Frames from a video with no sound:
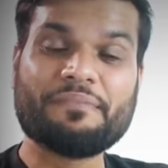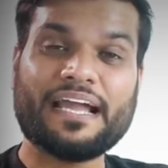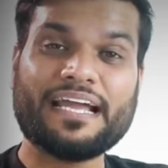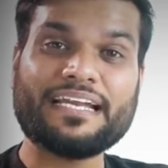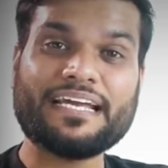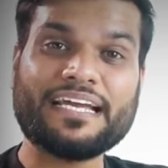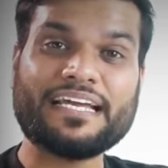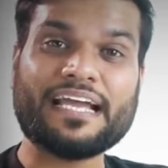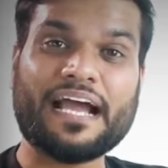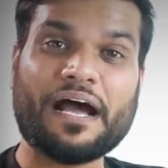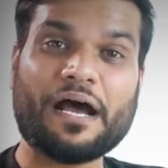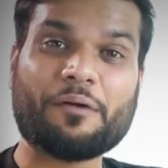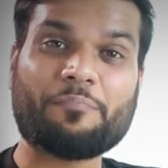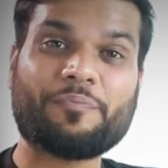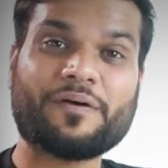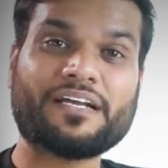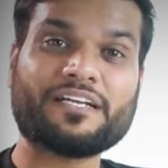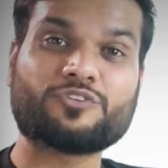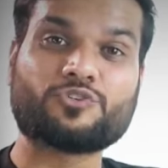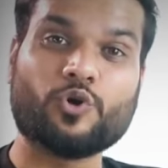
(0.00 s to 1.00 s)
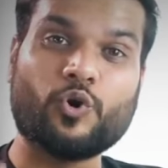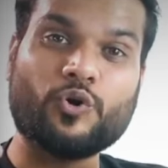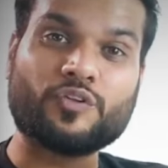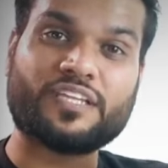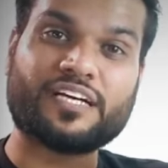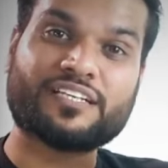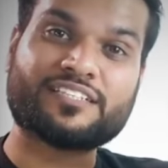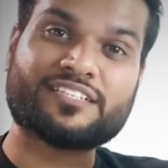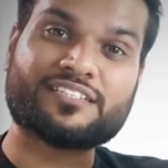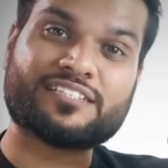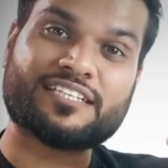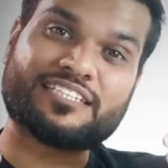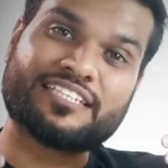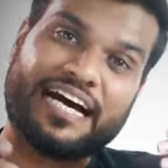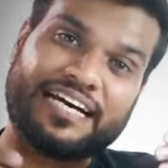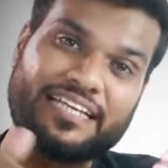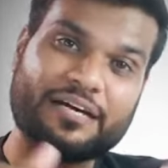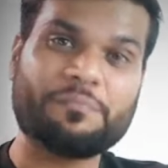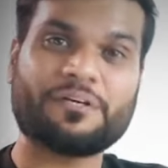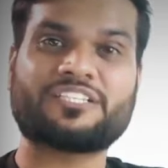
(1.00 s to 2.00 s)
मैंने यहां पर दो दर्जन से
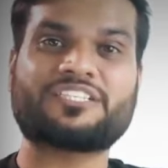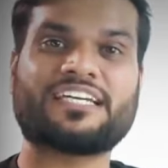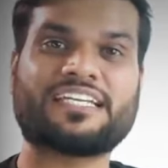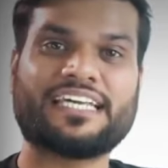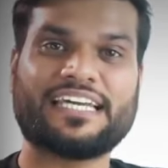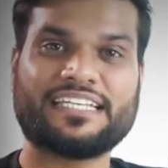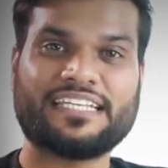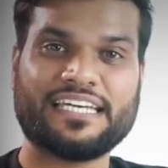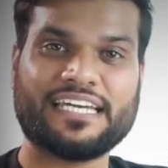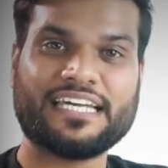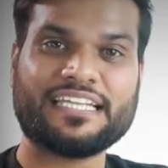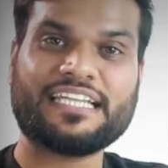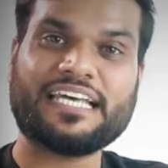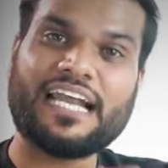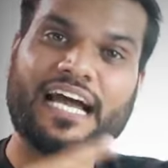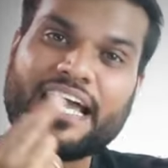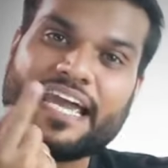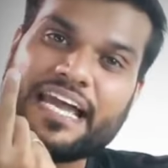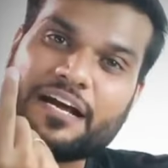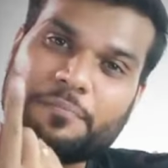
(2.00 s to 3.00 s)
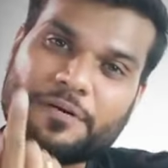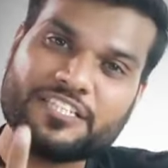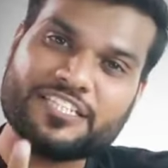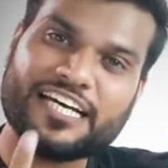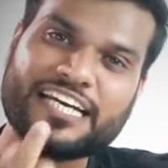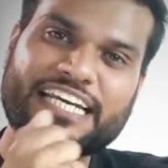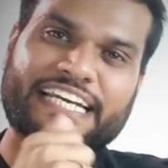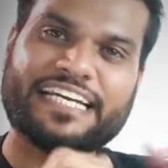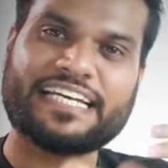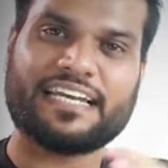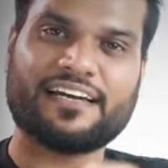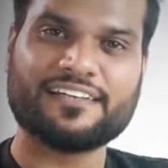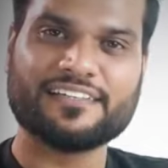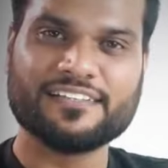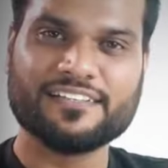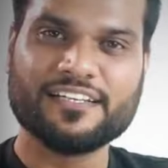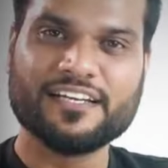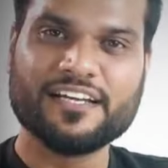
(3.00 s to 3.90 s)
ज्यादा बच्चे दे दिए तेरा एक बच्चा नहीं निकला